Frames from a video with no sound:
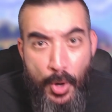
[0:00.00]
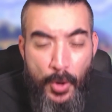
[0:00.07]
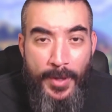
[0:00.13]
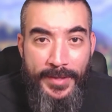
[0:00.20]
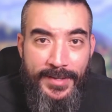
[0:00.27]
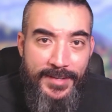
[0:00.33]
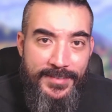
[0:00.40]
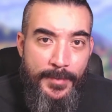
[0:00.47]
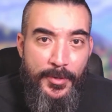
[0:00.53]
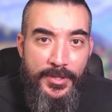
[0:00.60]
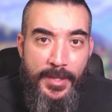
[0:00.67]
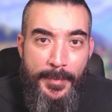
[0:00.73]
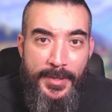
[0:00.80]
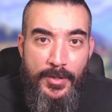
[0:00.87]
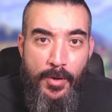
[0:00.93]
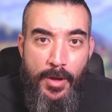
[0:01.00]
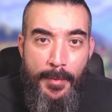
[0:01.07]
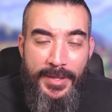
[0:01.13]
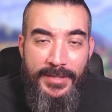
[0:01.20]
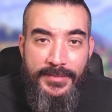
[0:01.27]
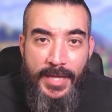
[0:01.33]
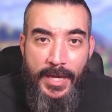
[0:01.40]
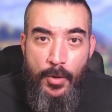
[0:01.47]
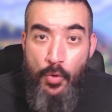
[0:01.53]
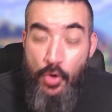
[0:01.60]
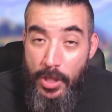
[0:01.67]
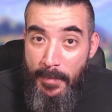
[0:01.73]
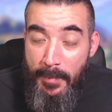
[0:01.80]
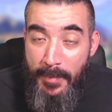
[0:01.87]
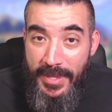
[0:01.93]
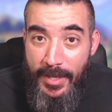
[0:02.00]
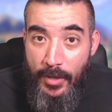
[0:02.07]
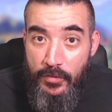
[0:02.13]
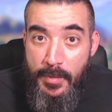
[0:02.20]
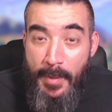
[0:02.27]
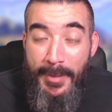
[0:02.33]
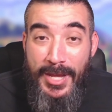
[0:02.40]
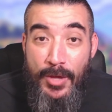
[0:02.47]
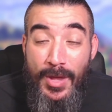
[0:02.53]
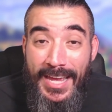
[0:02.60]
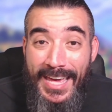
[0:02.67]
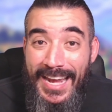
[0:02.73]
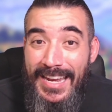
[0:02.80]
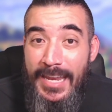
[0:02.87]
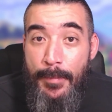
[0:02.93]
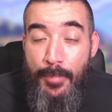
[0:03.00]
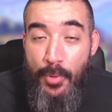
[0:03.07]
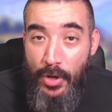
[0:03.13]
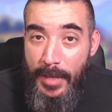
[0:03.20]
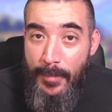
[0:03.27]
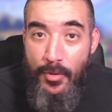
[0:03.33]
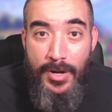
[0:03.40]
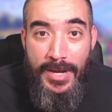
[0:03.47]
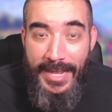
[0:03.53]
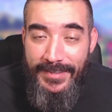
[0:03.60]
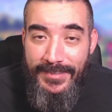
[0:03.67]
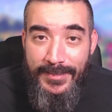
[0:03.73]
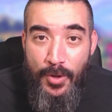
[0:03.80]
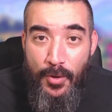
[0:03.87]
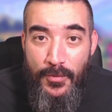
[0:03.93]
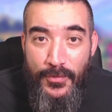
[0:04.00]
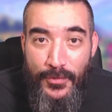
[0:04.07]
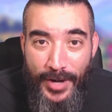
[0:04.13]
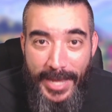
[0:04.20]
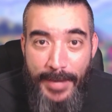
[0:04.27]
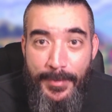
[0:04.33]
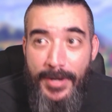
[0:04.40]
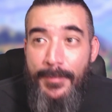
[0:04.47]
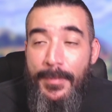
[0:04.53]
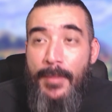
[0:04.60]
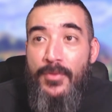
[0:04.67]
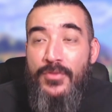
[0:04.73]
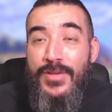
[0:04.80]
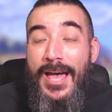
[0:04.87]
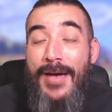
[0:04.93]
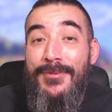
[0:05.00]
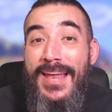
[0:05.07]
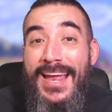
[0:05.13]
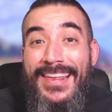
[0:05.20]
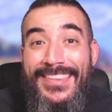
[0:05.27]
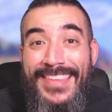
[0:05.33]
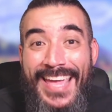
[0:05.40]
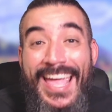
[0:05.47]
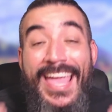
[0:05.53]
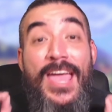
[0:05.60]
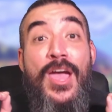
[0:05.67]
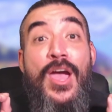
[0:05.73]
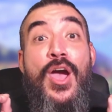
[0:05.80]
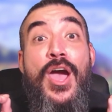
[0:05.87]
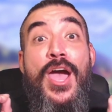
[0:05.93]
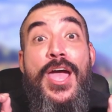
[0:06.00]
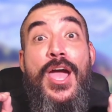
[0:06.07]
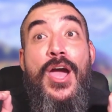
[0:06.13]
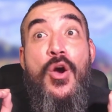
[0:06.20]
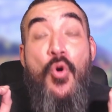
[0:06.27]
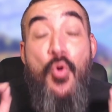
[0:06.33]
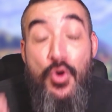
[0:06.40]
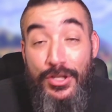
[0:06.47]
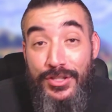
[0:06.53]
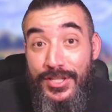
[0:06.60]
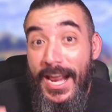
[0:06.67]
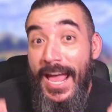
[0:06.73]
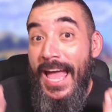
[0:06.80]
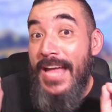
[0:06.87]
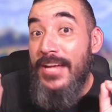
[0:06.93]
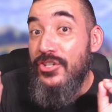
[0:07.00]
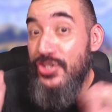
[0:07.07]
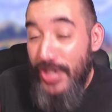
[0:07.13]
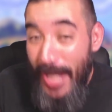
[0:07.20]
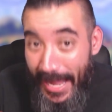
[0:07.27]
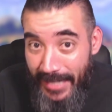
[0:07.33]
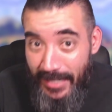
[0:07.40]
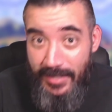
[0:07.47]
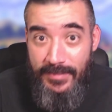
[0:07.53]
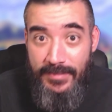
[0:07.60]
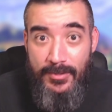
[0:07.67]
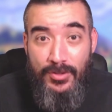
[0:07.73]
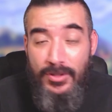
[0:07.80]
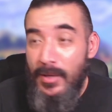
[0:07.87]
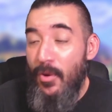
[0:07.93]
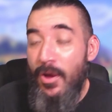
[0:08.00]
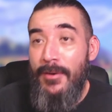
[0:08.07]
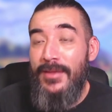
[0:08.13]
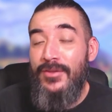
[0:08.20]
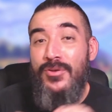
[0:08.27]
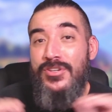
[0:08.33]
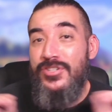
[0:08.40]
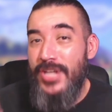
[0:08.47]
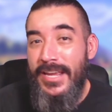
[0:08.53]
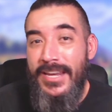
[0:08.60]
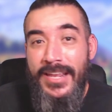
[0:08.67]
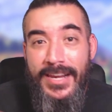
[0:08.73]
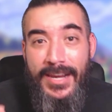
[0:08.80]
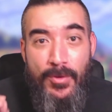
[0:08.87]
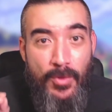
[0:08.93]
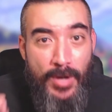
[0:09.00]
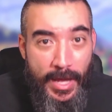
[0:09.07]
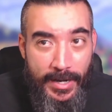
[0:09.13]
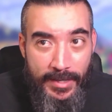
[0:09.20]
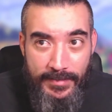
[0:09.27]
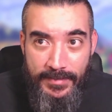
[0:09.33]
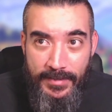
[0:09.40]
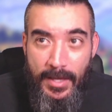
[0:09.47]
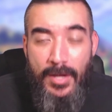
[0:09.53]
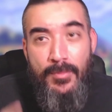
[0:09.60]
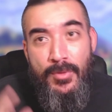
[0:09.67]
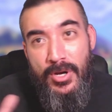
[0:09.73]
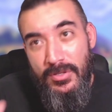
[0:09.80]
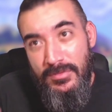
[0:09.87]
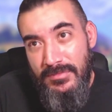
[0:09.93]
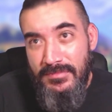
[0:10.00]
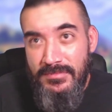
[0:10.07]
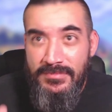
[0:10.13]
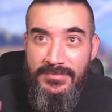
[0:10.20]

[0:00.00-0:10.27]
Bueno gente, gracias por estar viendo nuevamente uno de mis videos. Bienvenidos al canal de Pokémon Let's Go Framer. Vamos a hablar de Ultra Shinies. No estamos hablando de Shinies regulares. Bueno,